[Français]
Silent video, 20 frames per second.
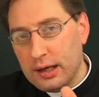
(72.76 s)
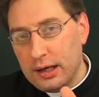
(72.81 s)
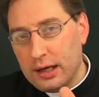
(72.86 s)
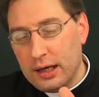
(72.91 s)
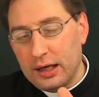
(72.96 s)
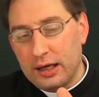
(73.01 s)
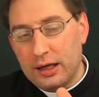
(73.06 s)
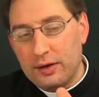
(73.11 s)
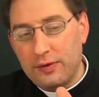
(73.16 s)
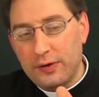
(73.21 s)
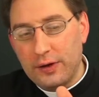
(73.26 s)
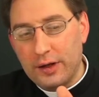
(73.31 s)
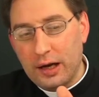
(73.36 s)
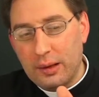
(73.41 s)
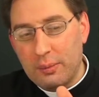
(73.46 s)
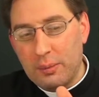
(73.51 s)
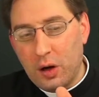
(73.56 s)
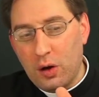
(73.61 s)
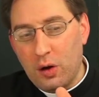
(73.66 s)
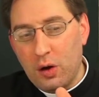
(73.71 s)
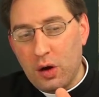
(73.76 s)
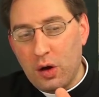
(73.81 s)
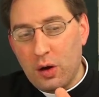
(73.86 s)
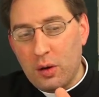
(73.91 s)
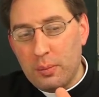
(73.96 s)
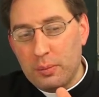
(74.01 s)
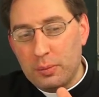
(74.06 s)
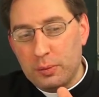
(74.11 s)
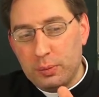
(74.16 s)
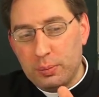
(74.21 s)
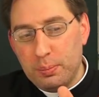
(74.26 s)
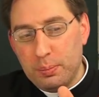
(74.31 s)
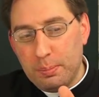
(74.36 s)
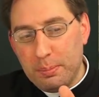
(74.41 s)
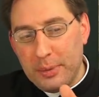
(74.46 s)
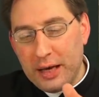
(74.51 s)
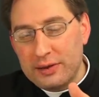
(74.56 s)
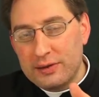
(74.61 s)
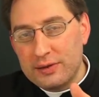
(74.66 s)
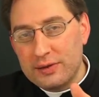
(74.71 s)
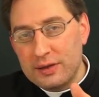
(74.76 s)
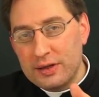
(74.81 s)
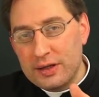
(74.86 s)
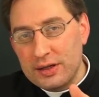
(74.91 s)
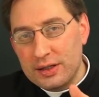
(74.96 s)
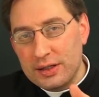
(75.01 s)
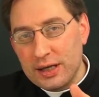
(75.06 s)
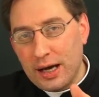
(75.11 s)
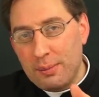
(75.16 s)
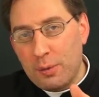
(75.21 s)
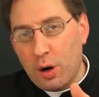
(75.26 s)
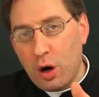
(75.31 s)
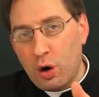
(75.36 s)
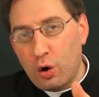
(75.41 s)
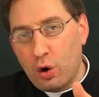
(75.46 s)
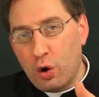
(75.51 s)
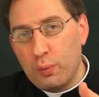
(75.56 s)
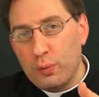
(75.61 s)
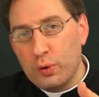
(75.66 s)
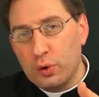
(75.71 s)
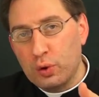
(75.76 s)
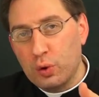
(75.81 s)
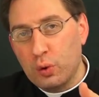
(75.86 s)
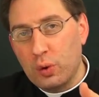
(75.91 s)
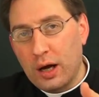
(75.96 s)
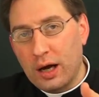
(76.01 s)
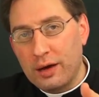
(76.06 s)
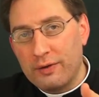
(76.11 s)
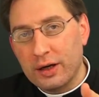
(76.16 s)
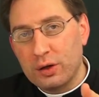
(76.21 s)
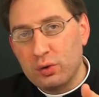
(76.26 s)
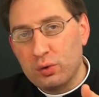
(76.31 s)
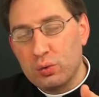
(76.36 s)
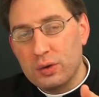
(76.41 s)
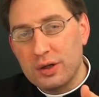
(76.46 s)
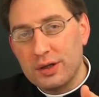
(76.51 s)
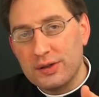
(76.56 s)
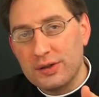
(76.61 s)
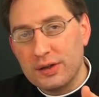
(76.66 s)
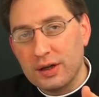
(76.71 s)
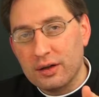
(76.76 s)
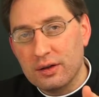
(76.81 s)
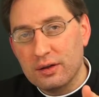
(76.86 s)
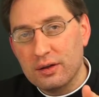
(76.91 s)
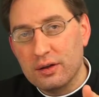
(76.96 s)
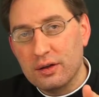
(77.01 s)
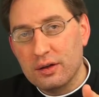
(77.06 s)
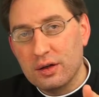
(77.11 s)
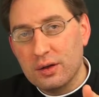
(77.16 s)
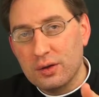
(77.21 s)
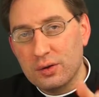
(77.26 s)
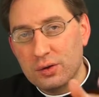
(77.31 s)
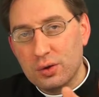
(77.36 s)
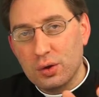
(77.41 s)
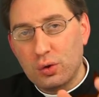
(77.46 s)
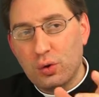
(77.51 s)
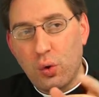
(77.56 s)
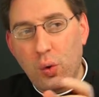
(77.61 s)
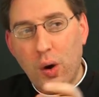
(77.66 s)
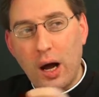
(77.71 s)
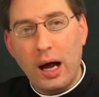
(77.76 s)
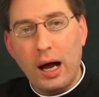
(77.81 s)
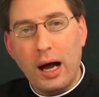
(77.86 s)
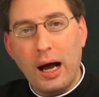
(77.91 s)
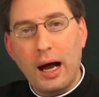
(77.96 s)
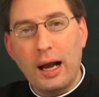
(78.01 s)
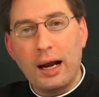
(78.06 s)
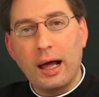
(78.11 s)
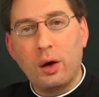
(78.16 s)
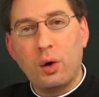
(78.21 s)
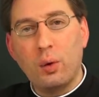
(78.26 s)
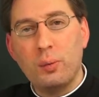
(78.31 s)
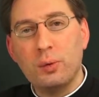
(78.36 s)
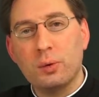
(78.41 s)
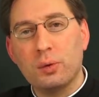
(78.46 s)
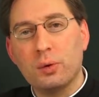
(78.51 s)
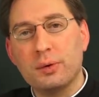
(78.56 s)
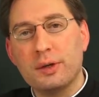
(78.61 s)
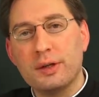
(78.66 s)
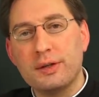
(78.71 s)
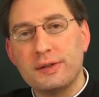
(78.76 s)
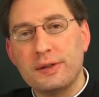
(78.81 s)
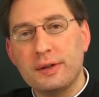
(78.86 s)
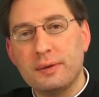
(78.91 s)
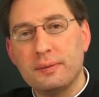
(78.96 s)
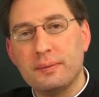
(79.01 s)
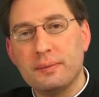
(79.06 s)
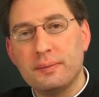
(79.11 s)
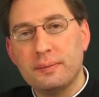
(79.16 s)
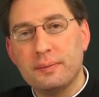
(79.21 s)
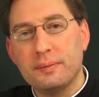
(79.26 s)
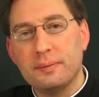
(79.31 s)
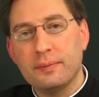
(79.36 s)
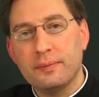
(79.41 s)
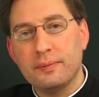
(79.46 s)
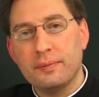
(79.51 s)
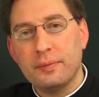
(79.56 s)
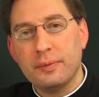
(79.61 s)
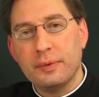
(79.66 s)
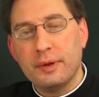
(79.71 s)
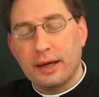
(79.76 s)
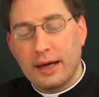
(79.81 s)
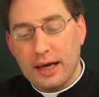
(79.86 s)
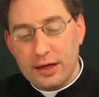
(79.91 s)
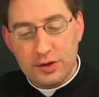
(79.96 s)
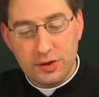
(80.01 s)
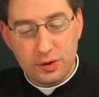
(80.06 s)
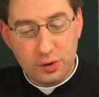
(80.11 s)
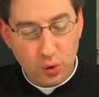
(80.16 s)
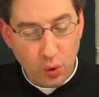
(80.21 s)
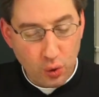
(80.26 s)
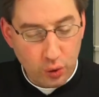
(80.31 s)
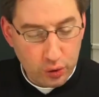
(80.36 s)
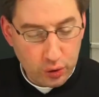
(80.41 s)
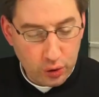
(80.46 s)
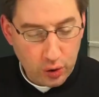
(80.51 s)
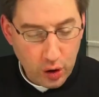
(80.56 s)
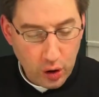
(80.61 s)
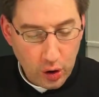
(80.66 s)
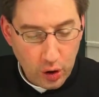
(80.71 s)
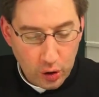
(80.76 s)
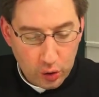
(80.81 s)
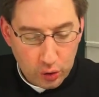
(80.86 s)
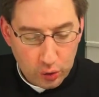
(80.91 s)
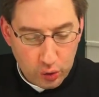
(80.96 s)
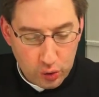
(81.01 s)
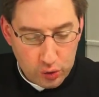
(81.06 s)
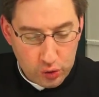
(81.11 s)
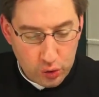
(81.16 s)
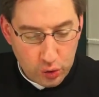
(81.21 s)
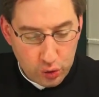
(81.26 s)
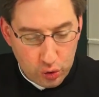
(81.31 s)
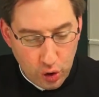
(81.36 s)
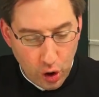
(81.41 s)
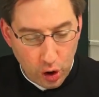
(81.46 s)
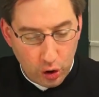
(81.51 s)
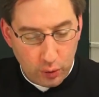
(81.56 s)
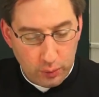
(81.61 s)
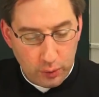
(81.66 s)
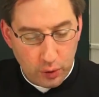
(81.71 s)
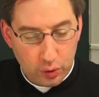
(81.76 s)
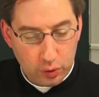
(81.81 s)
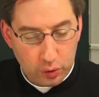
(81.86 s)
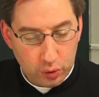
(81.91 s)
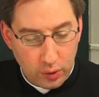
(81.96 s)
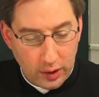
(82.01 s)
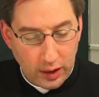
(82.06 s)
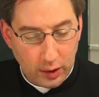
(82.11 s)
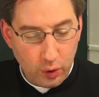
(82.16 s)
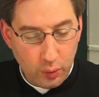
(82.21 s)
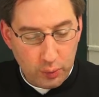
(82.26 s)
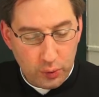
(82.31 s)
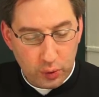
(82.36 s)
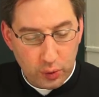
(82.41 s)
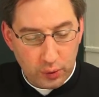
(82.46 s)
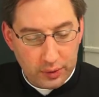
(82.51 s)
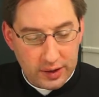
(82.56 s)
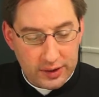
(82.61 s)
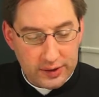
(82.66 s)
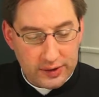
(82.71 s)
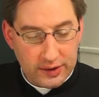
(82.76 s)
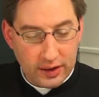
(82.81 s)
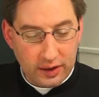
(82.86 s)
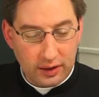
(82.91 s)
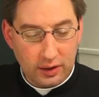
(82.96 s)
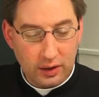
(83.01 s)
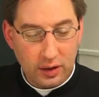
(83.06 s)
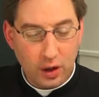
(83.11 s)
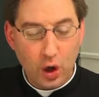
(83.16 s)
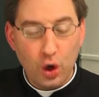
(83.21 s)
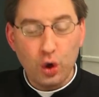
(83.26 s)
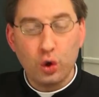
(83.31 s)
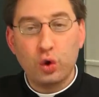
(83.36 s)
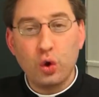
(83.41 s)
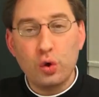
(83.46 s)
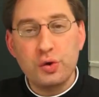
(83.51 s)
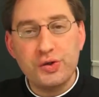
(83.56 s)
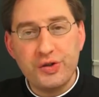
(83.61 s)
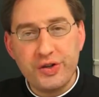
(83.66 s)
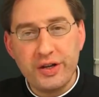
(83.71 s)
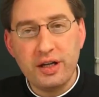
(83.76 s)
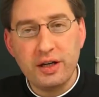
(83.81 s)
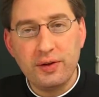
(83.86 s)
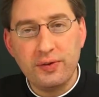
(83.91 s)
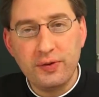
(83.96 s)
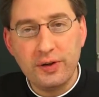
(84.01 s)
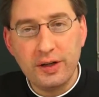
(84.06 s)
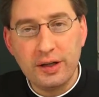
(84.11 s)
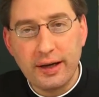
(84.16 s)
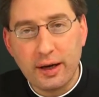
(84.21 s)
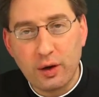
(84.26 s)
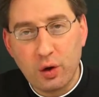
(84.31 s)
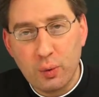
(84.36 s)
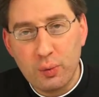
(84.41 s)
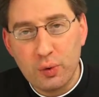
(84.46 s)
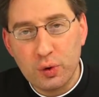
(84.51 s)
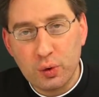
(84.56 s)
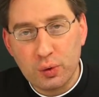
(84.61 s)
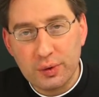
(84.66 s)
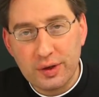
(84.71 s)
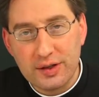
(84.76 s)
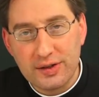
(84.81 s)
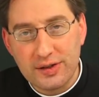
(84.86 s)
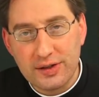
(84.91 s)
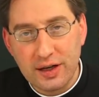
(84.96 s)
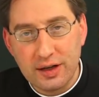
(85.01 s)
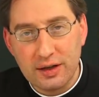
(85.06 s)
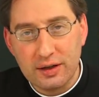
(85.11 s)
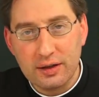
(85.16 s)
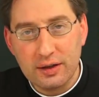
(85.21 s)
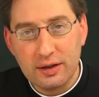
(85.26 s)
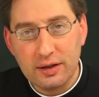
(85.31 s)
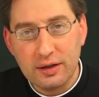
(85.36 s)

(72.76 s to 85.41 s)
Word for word: et qui finalement mettent les âmes en communion avec tous les saints. Je crois à la communion des saints. Qu'est-ce donc que ce dogme de la communion des saints Que signifie la communion des saints